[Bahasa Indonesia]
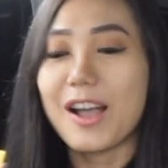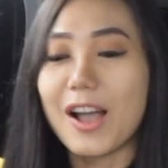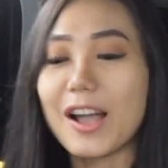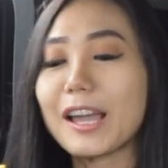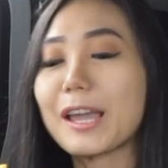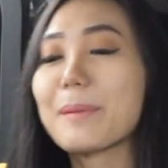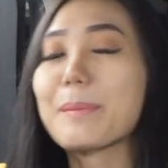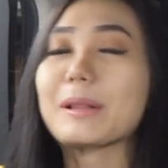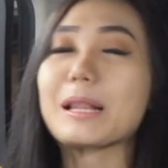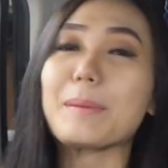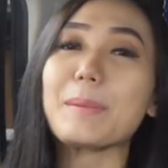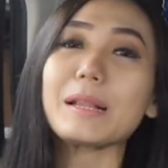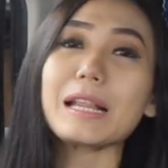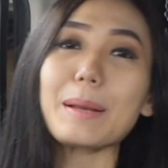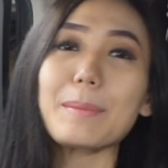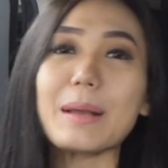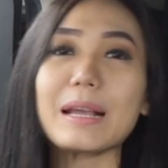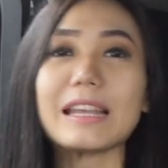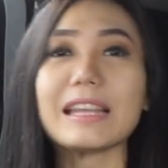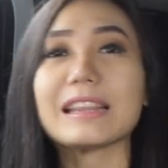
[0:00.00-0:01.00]
Oke,
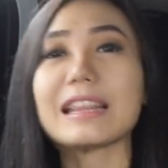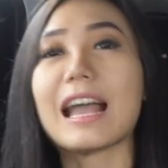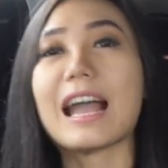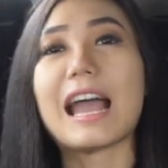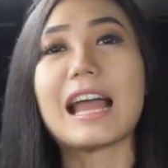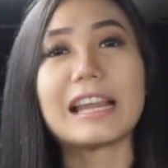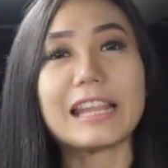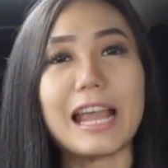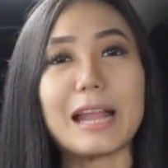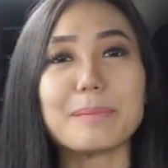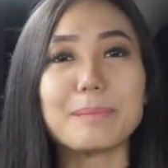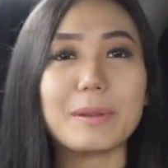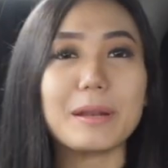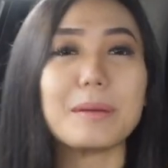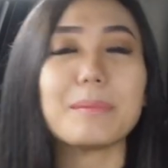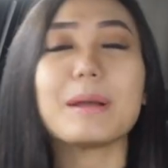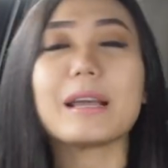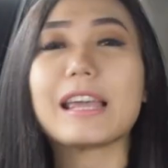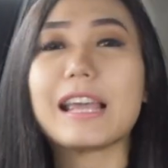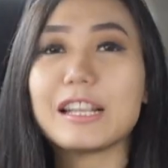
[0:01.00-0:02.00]
pertama-tama kita akan lihat
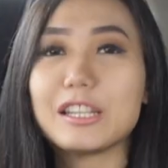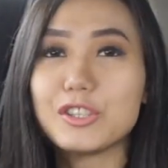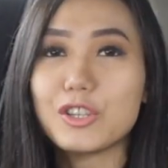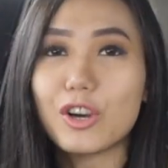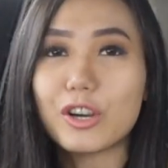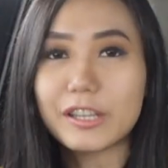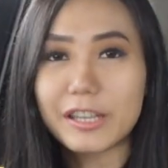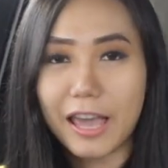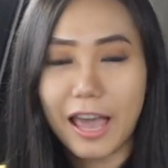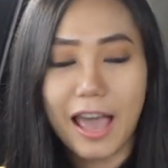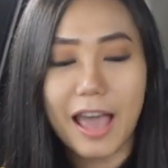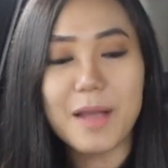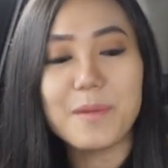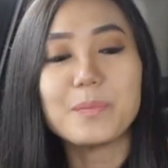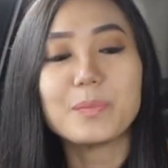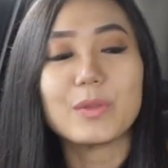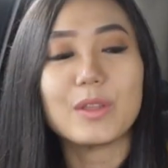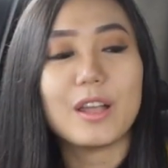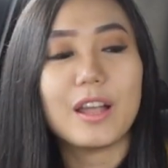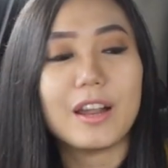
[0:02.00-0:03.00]
pada bagian joknya.
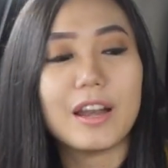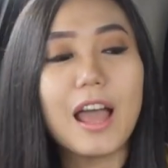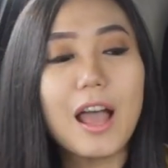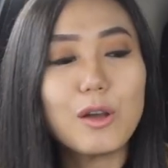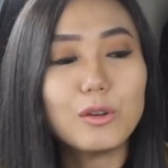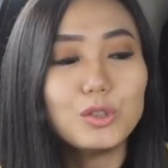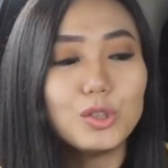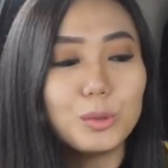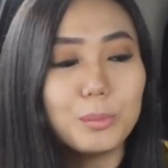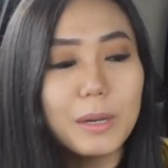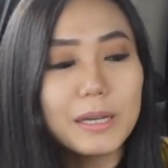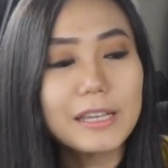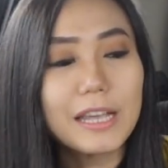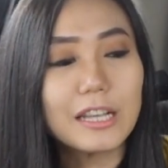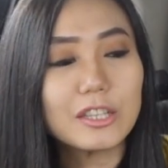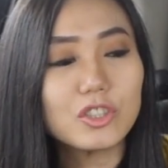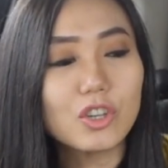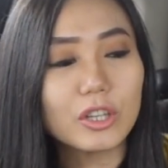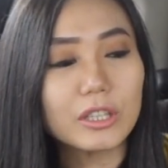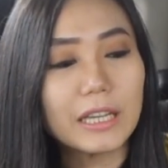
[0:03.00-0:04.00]
Nah, untuk
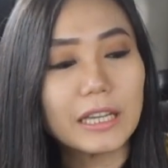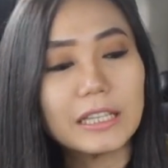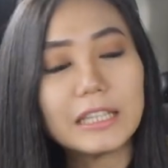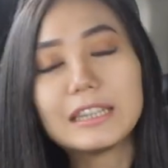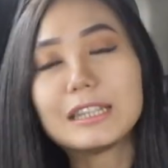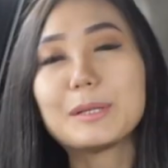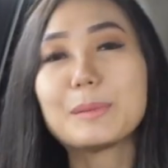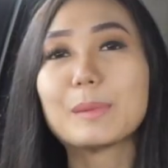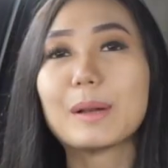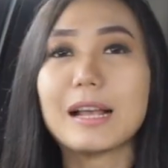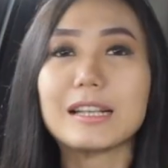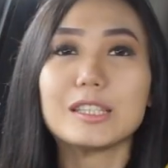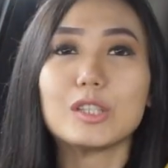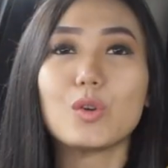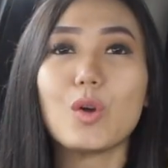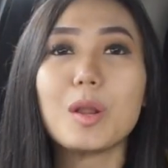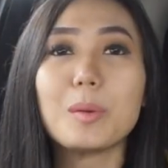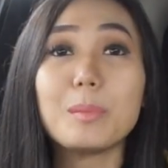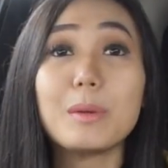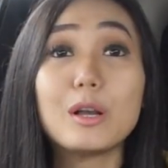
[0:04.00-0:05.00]
bagian joknya ini tim
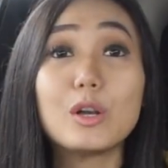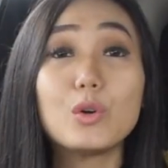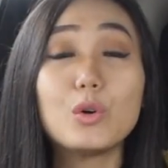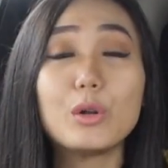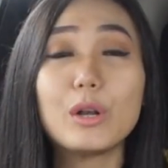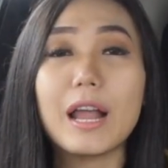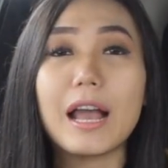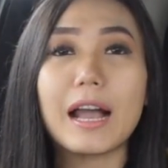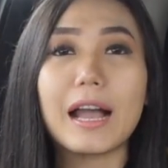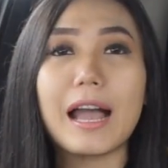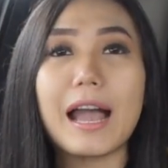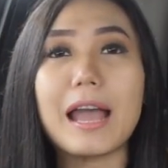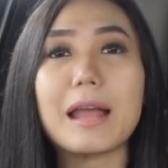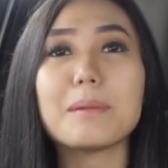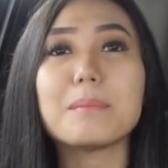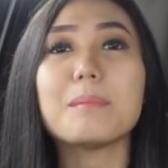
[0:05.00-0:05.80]
One menggunakan